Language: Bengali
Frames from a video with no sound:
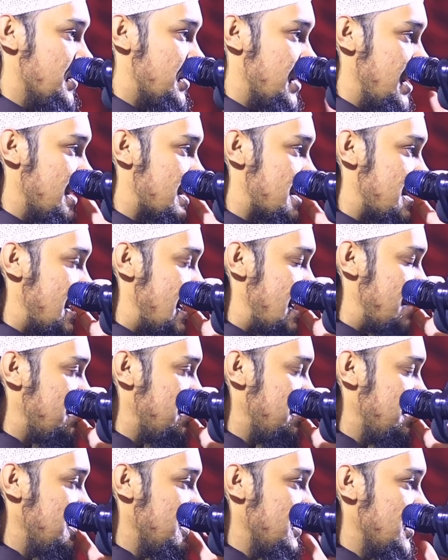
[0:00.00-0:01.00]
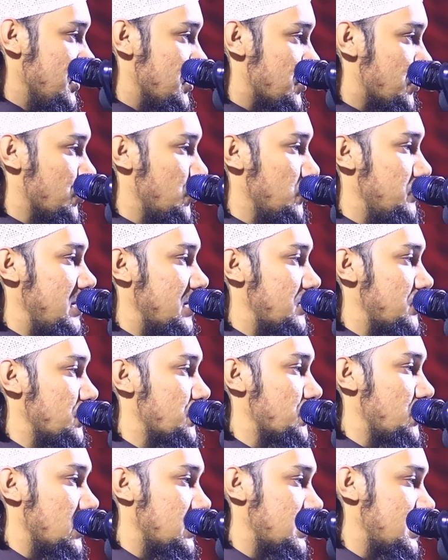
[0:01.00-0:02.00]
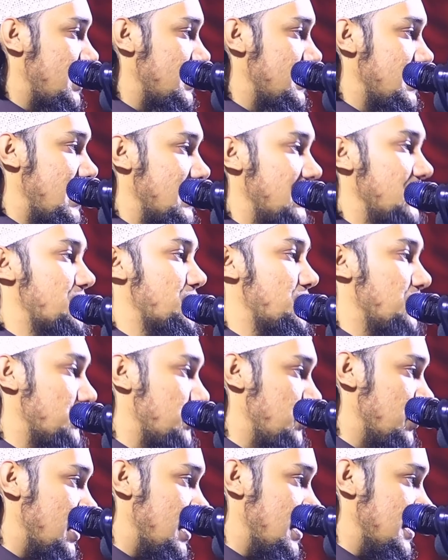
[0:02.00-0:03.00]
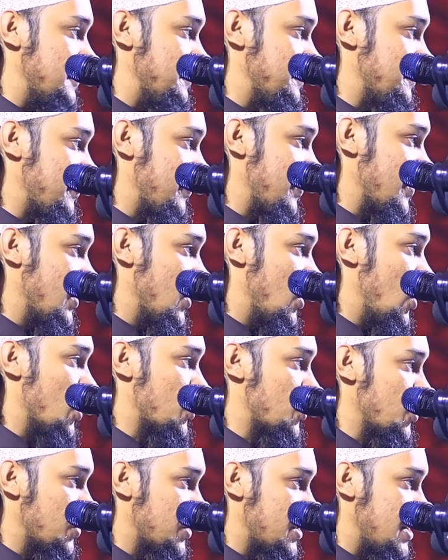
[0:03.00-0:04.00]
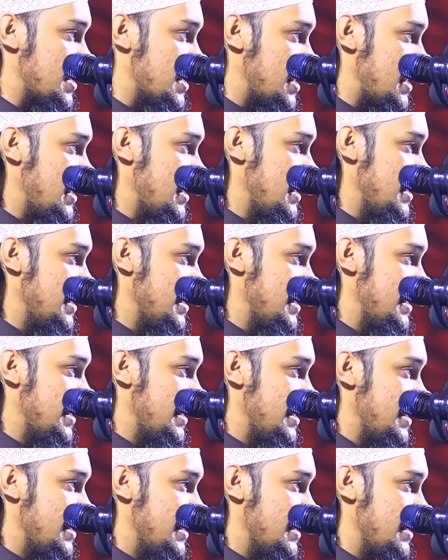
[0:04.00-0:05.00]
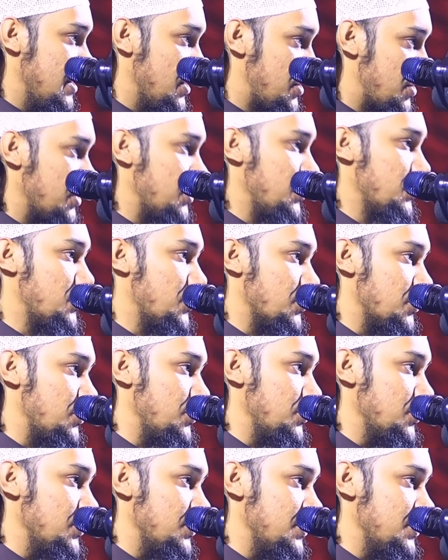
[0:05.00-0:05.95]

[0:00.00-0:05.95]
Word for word: যে ইসলাম শুধুমাত্র সৎ কাজে আদেশ করত না অসৎ কাজে নিষেধও করত